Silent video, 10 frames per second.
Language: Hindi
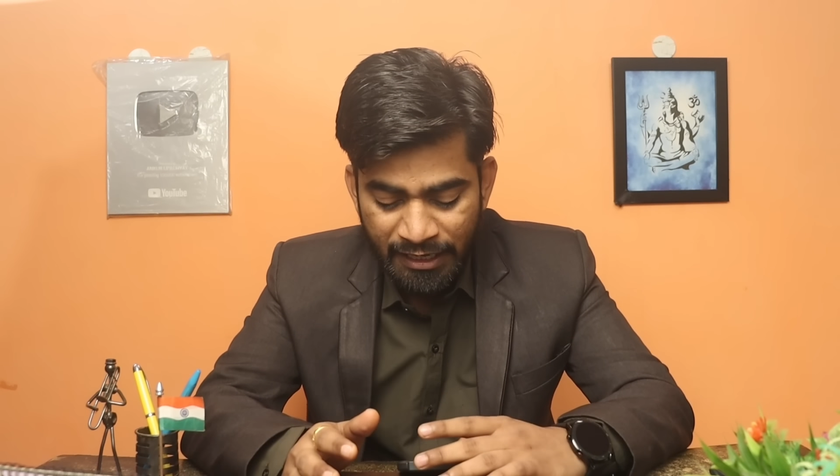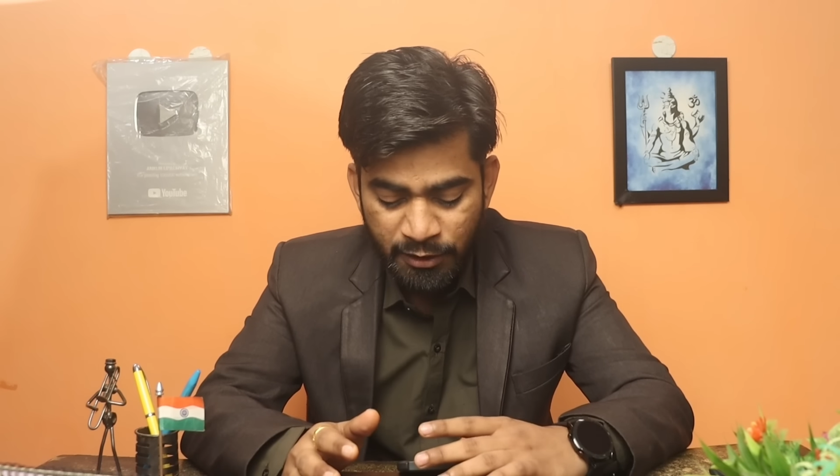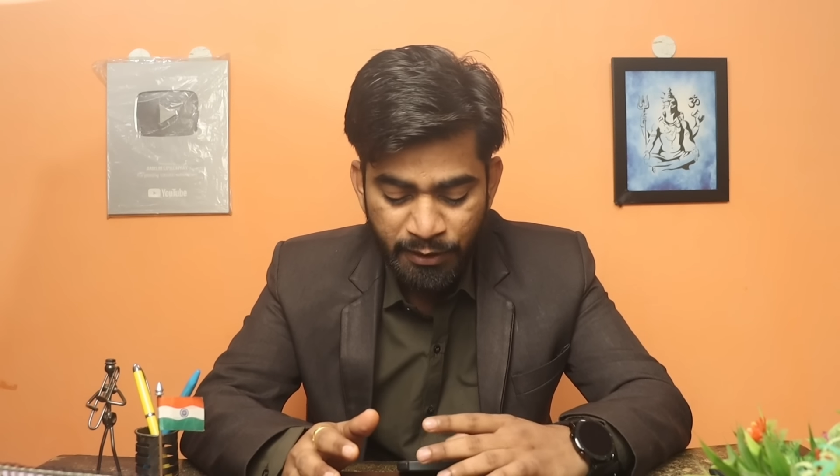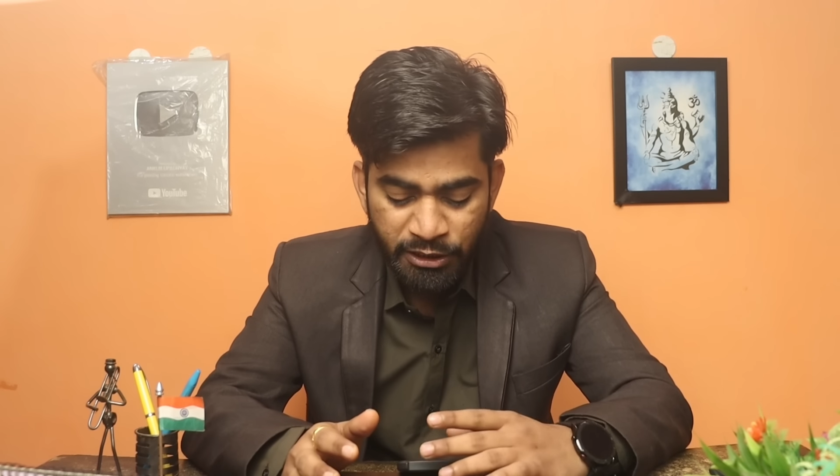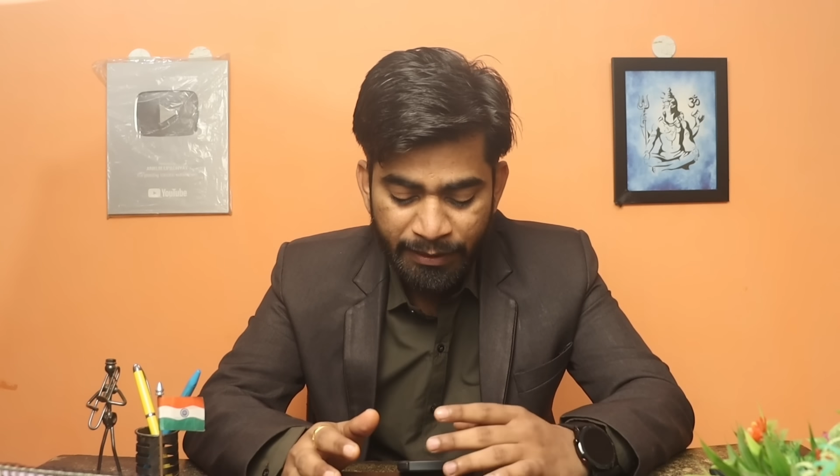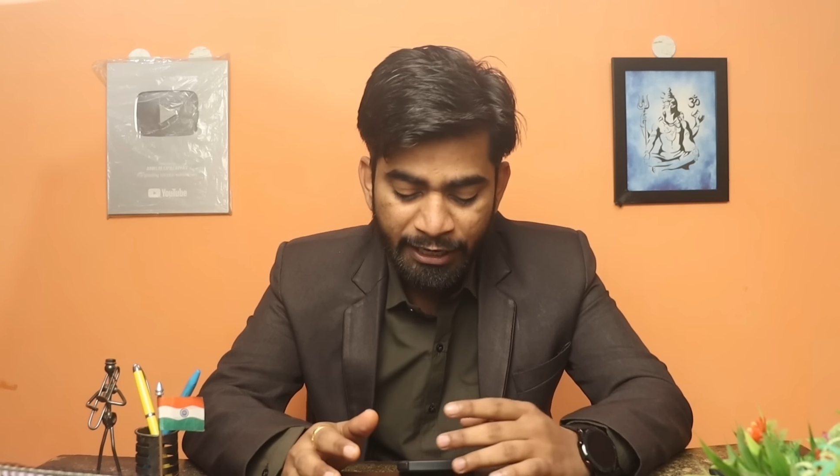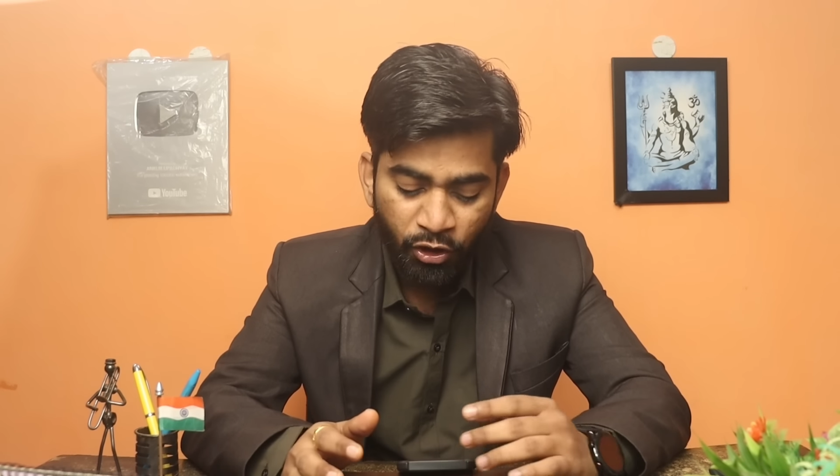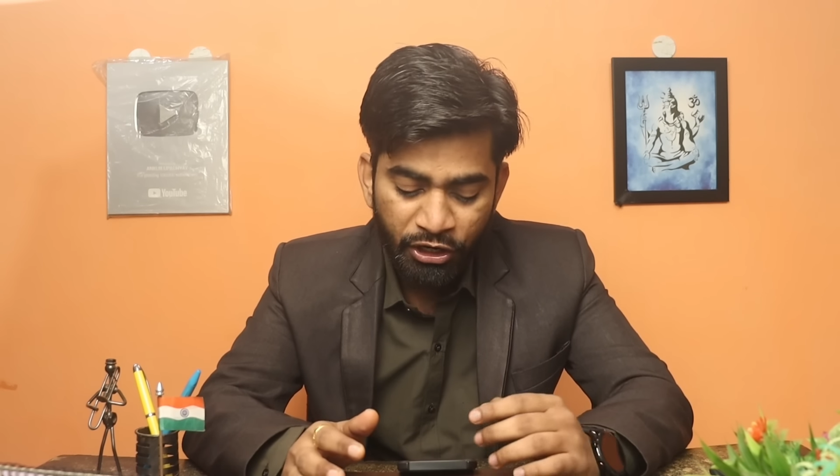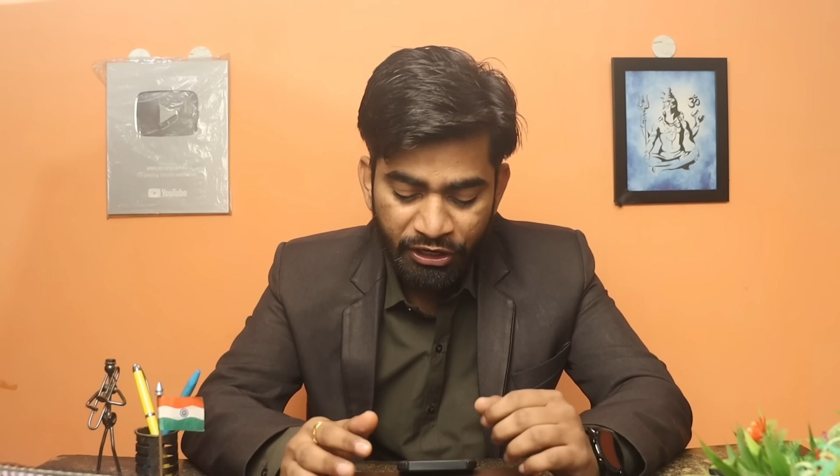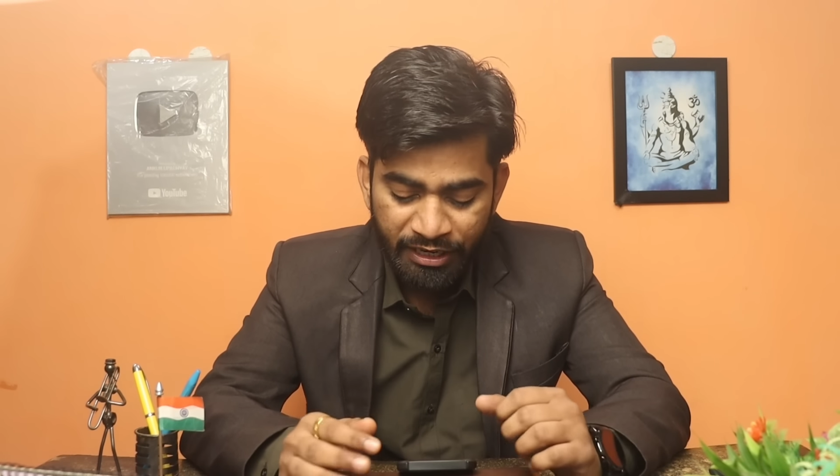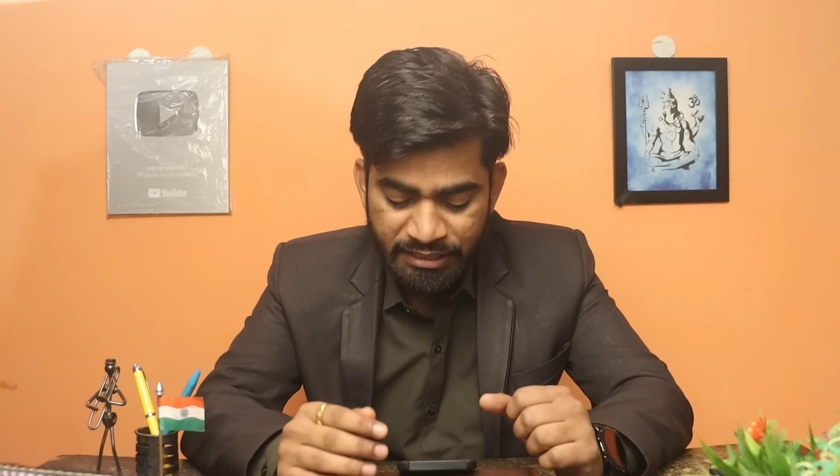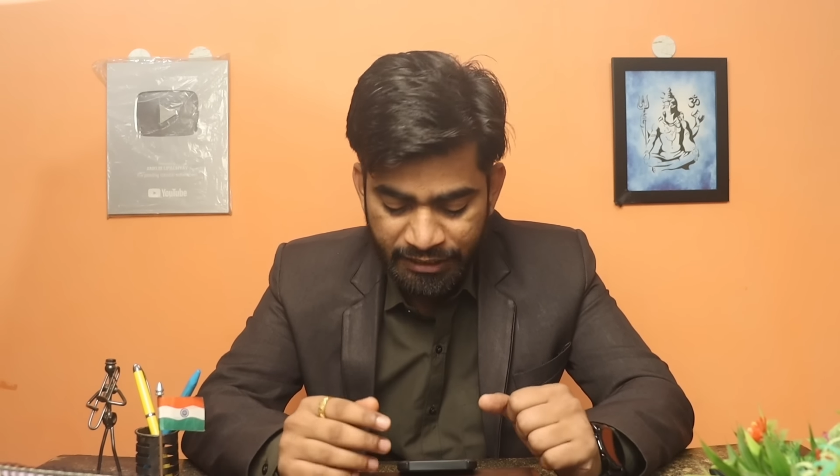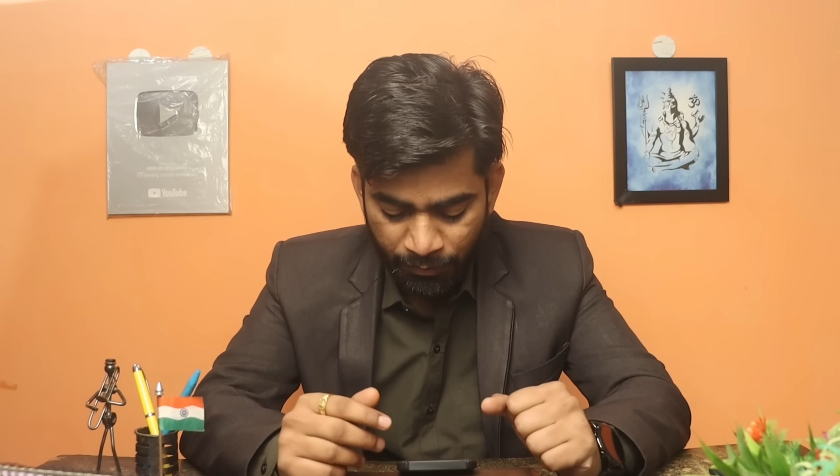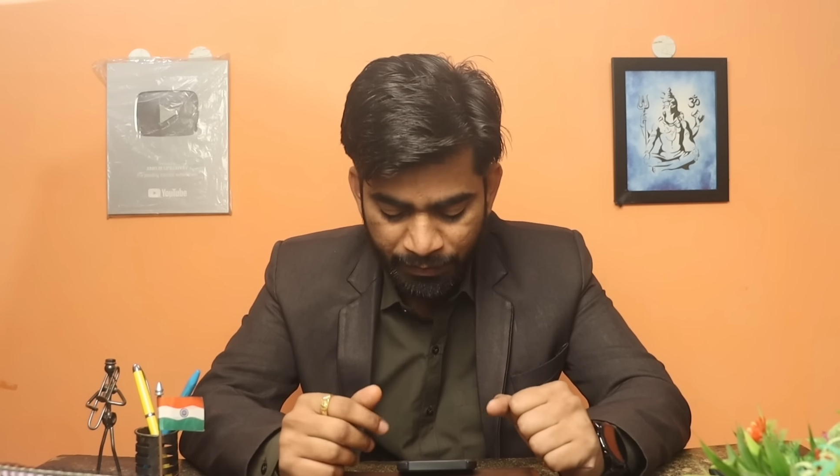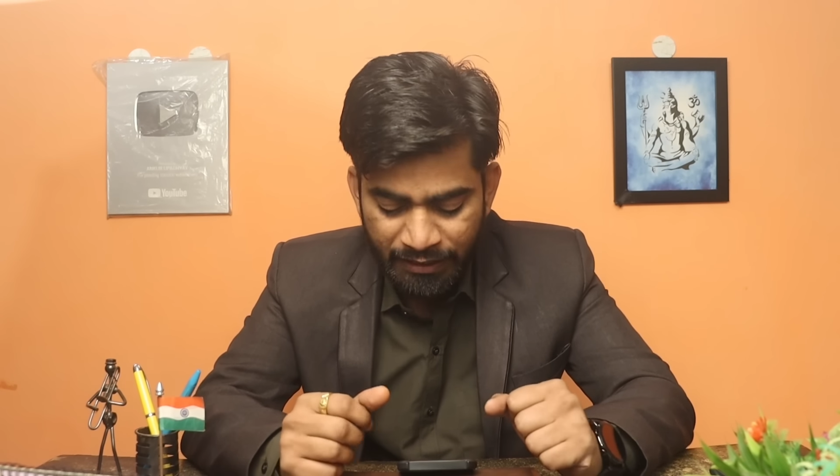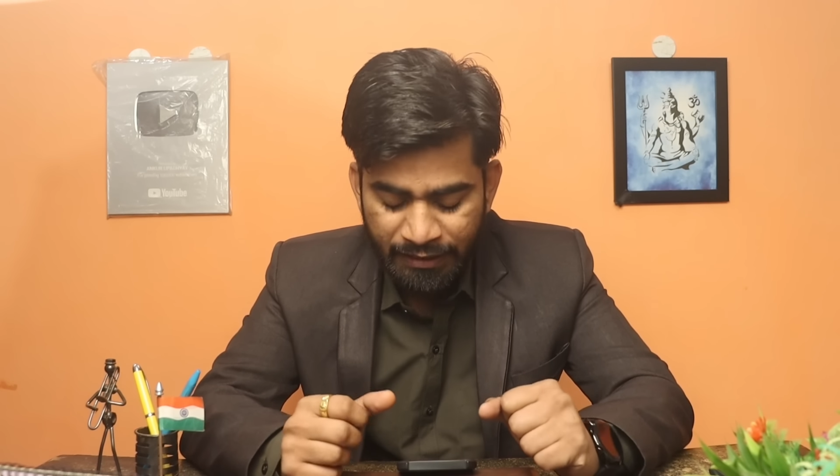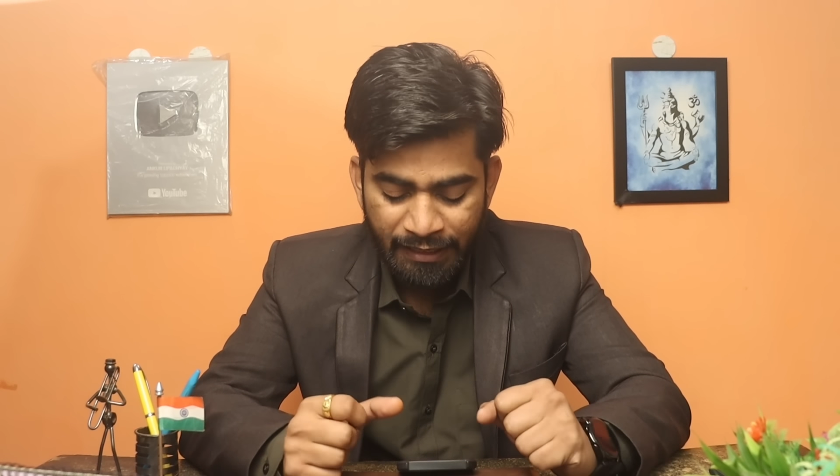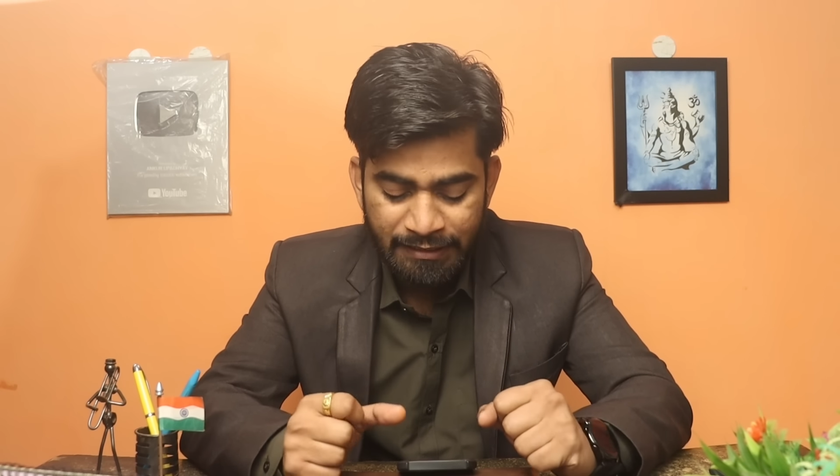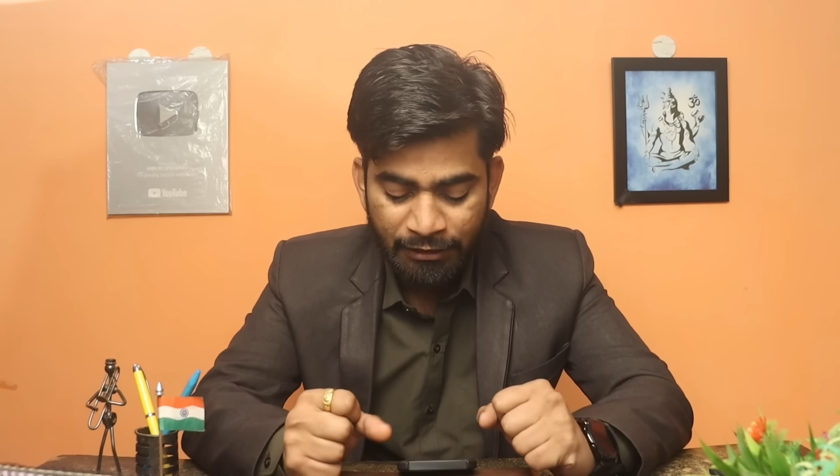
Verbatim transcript: इस बीच में एक और इंटरेस्टिंग अपडेट देना